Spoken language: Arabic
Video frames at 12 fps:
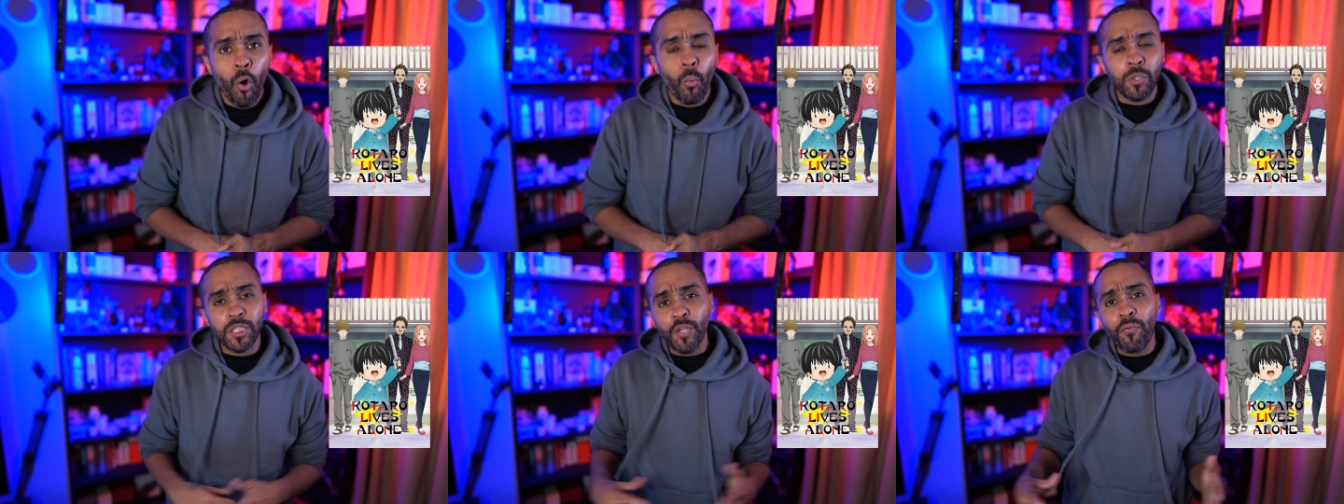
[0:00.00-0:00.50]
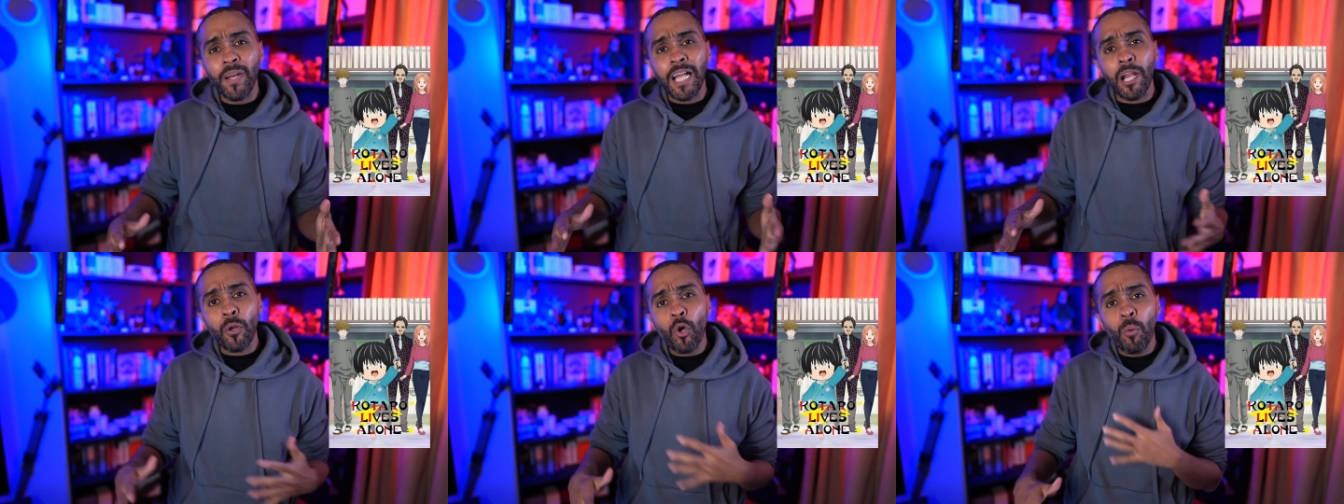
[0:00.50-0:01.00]
والطفل
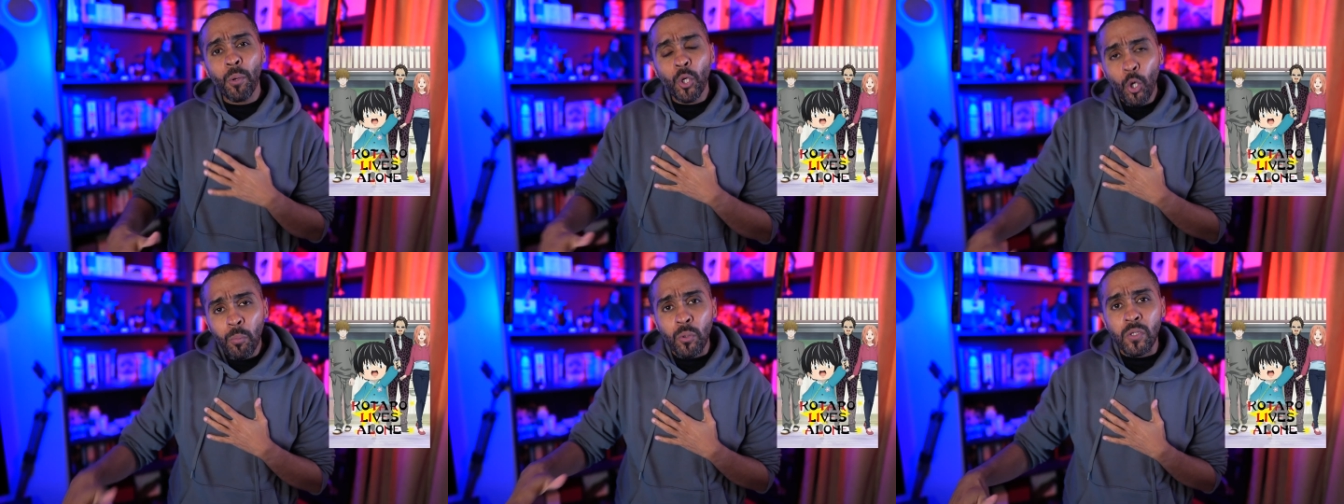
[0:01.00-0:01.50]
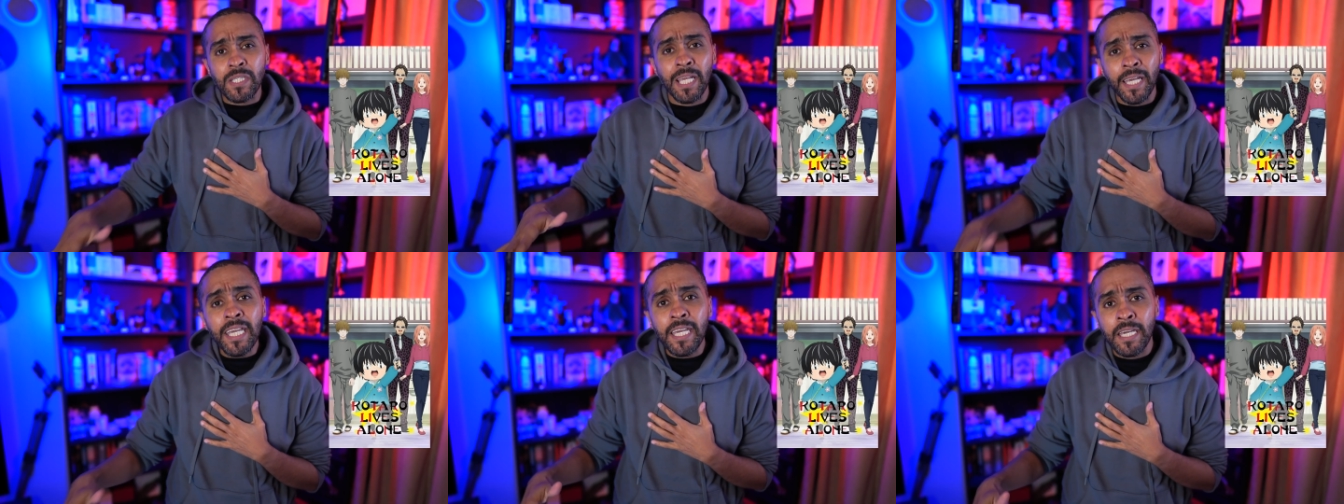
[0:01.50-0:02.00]
على الرغم أن عمره
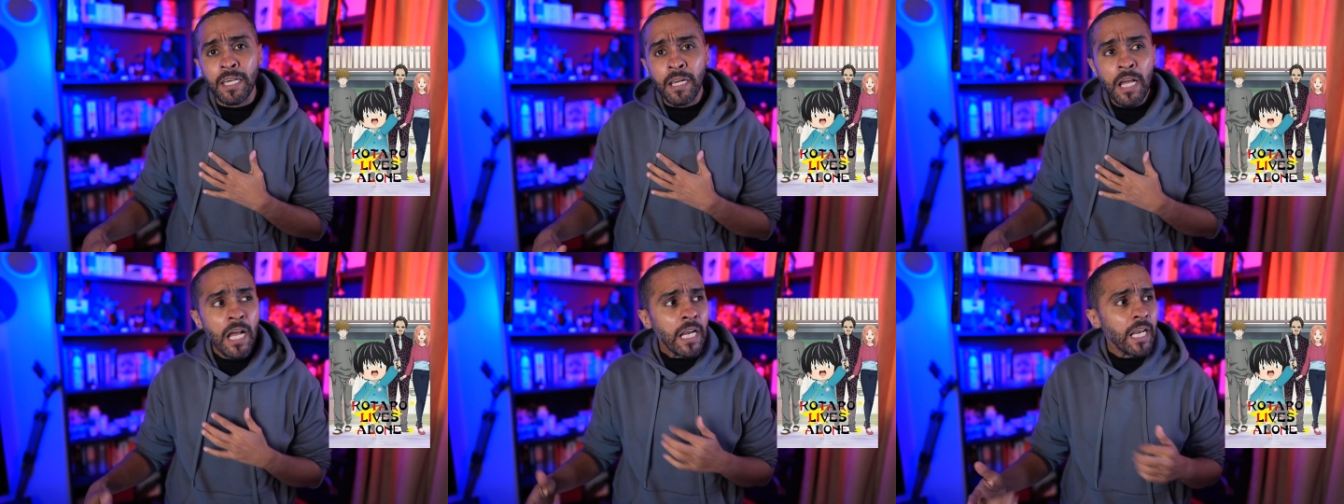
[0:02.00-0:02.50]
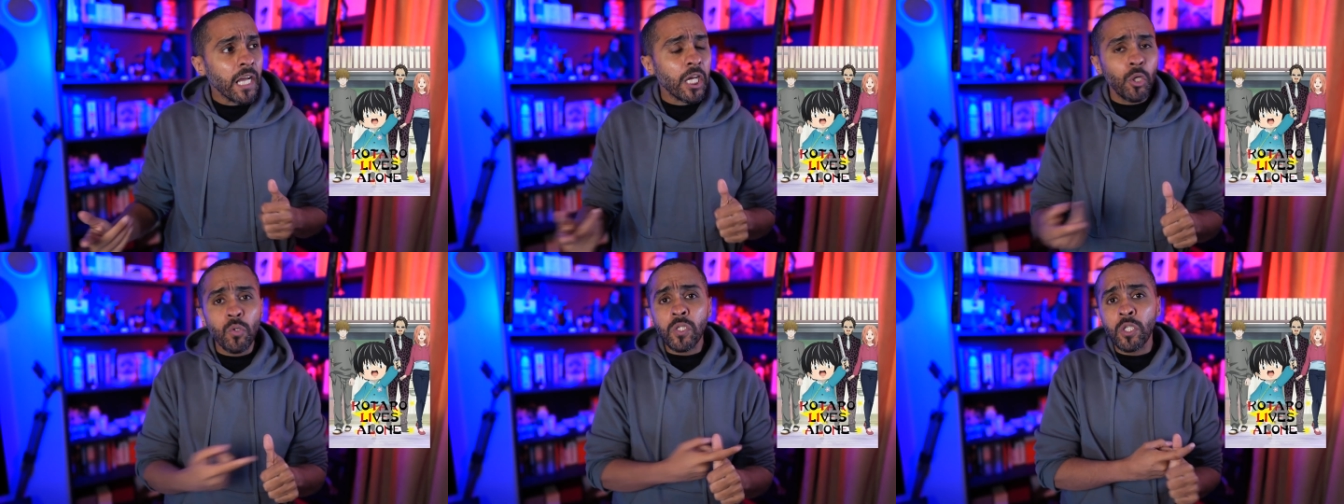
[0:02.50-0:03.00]
صغير
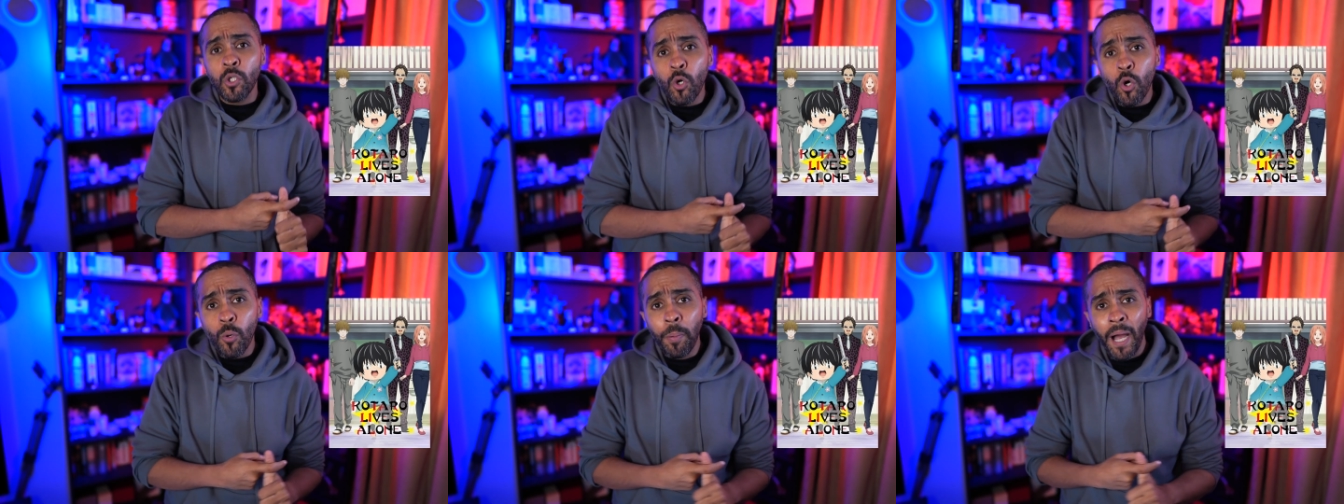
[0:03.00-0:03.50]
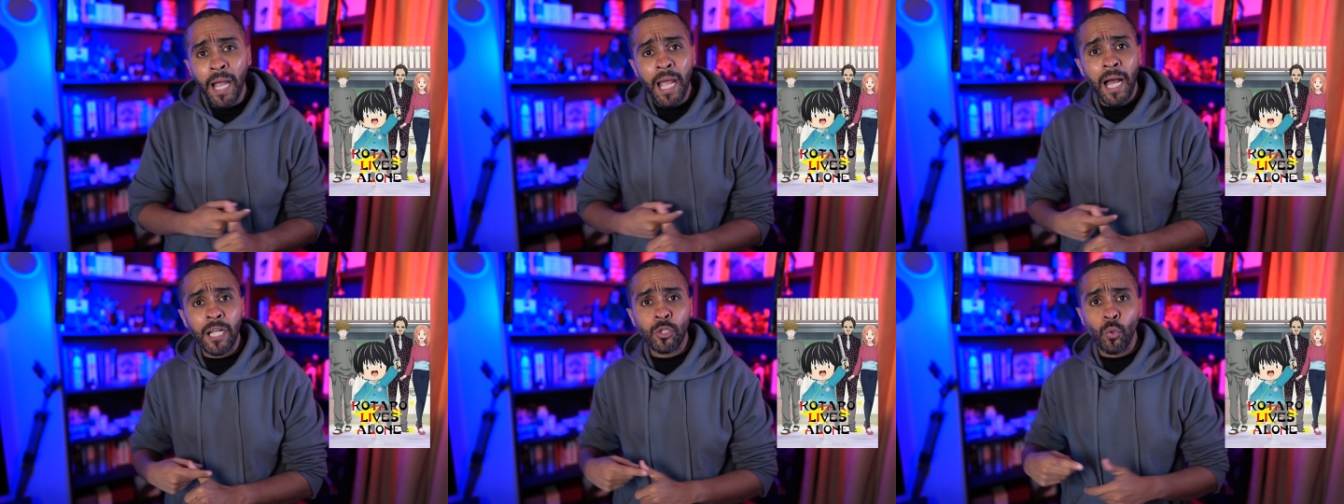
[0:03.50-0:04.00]
لكن أسلوب
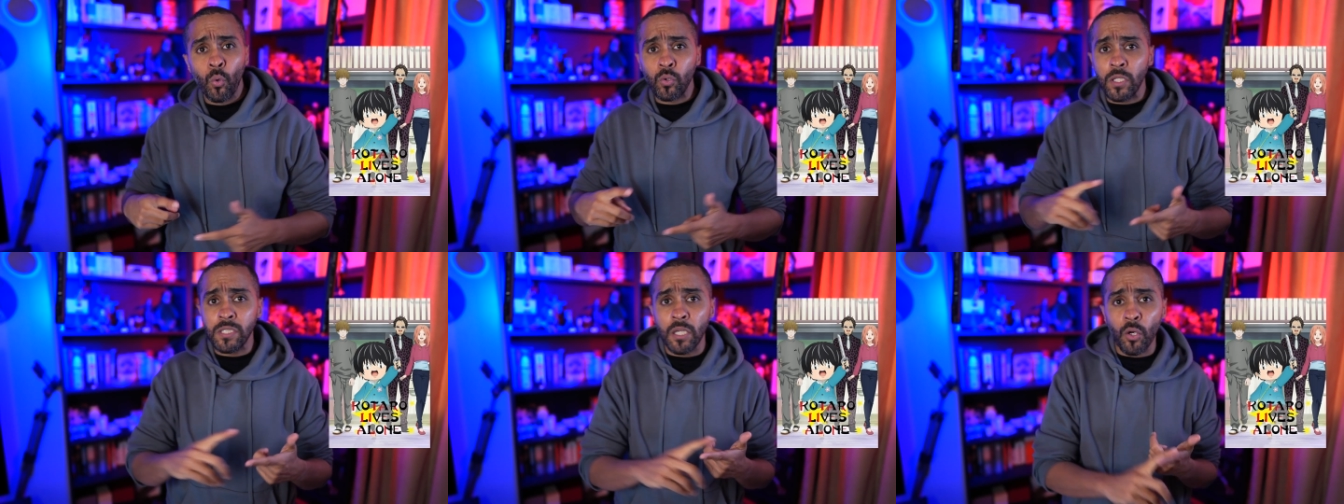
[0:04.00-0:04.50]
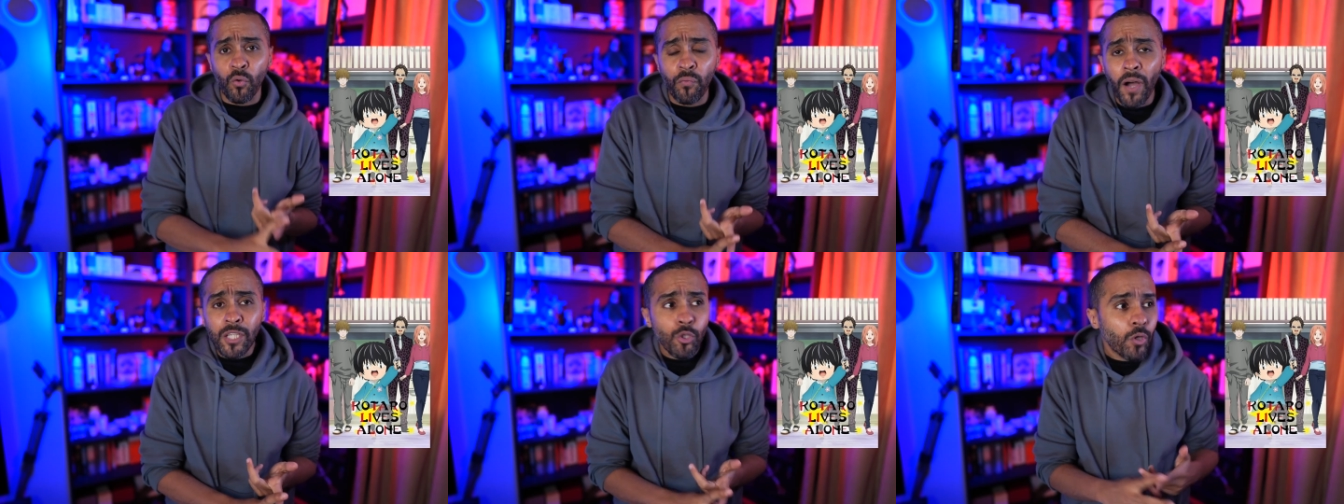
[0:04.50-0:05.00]
حياته
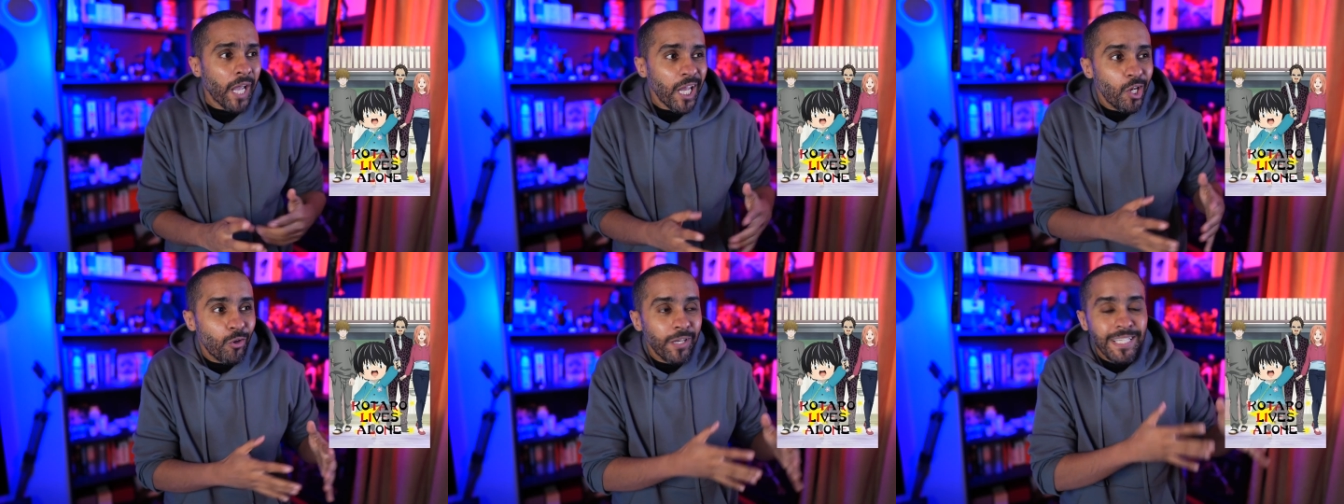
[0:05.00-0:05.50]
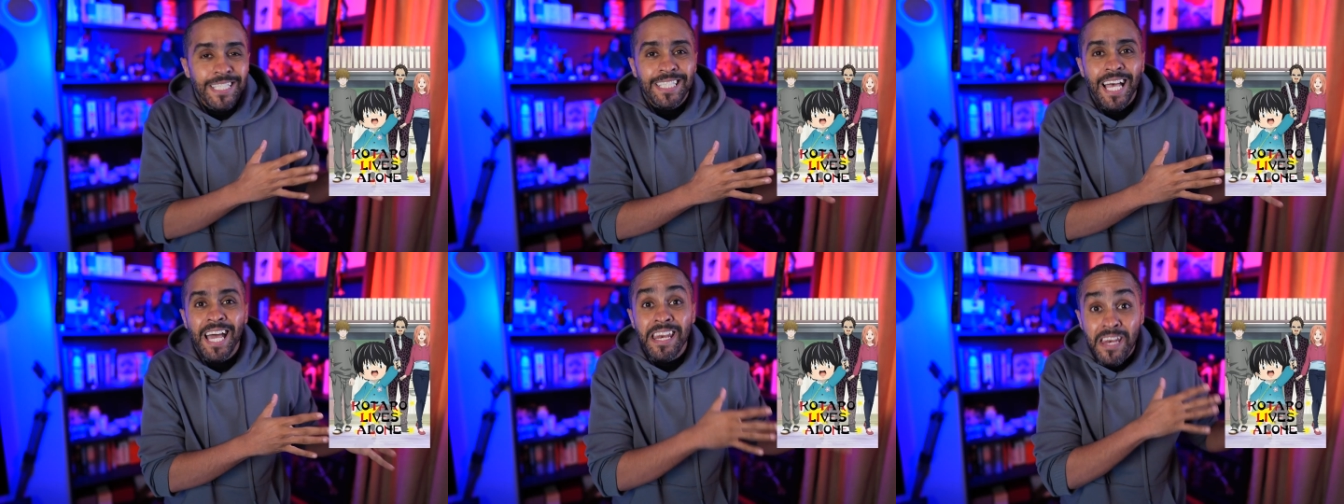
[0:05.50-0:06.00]
وتصرفاته كأنه
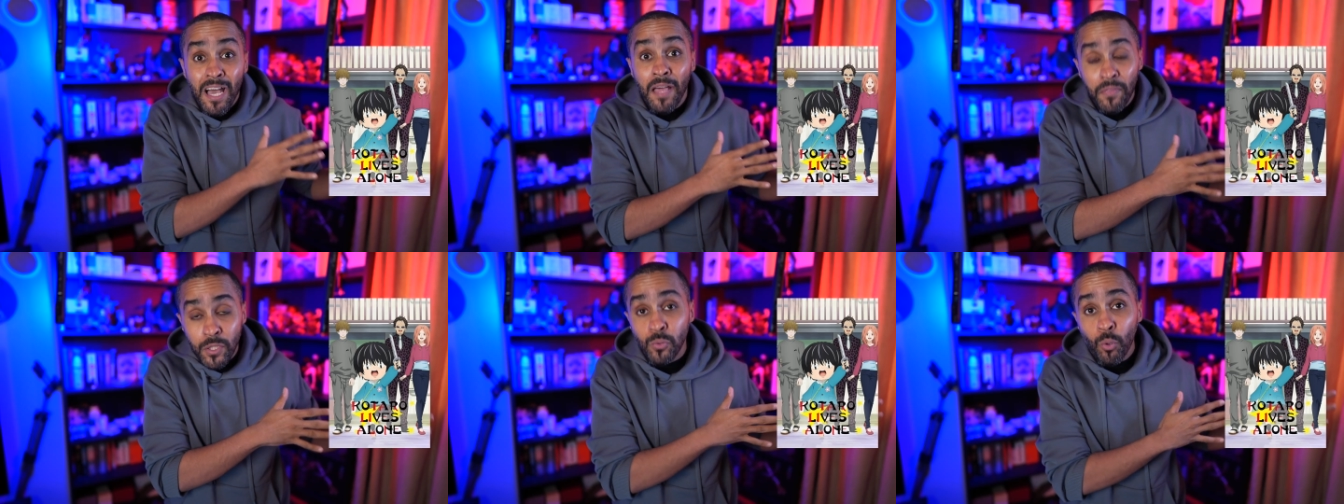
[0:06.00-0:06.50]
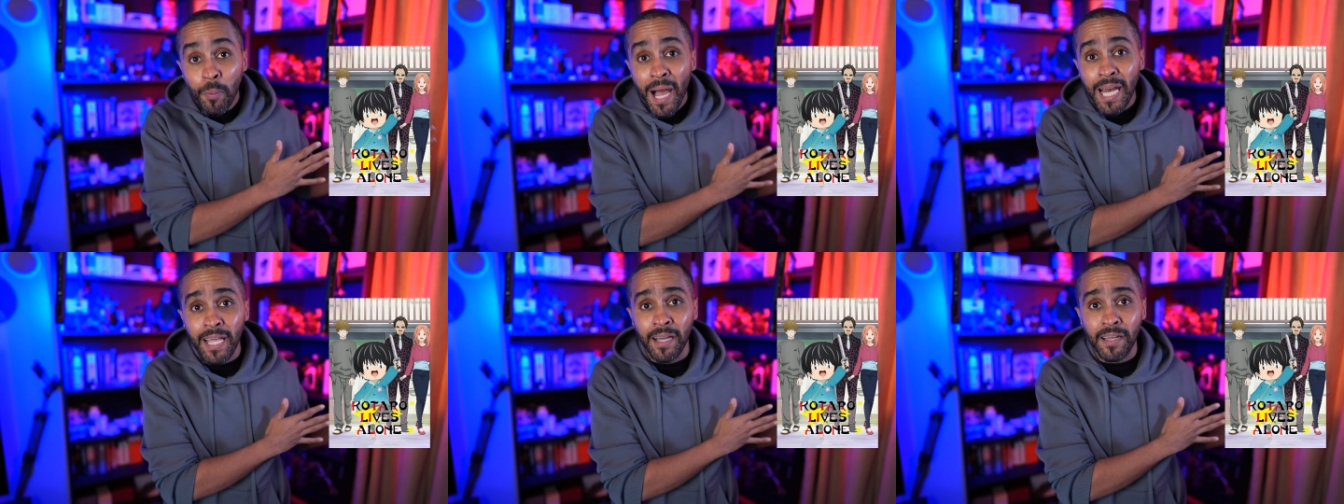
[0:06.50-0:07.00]
إنسان ناضج
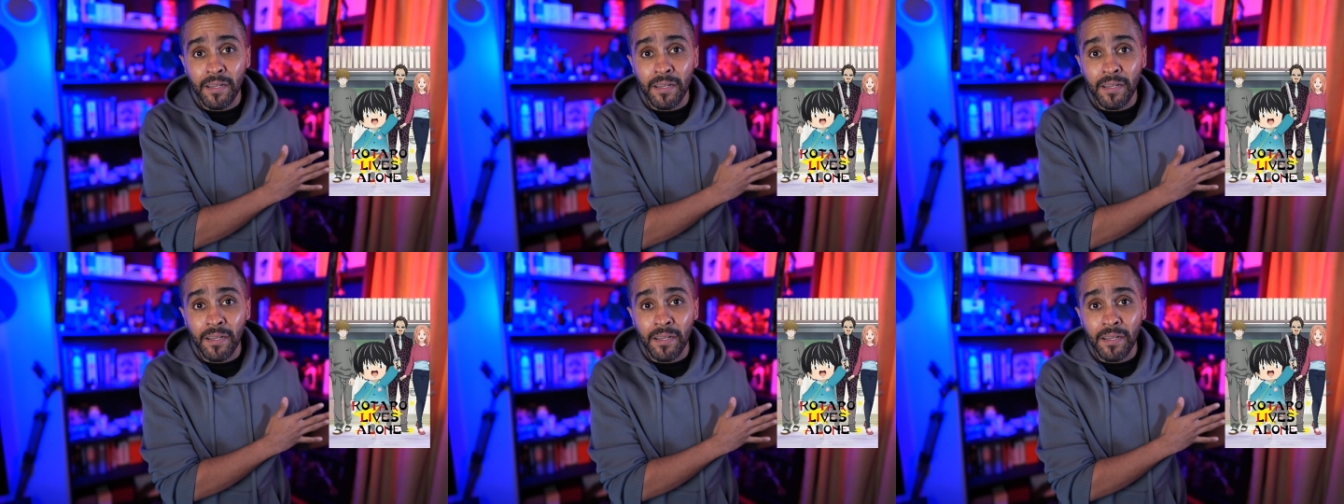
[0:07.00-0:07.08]
وبالغ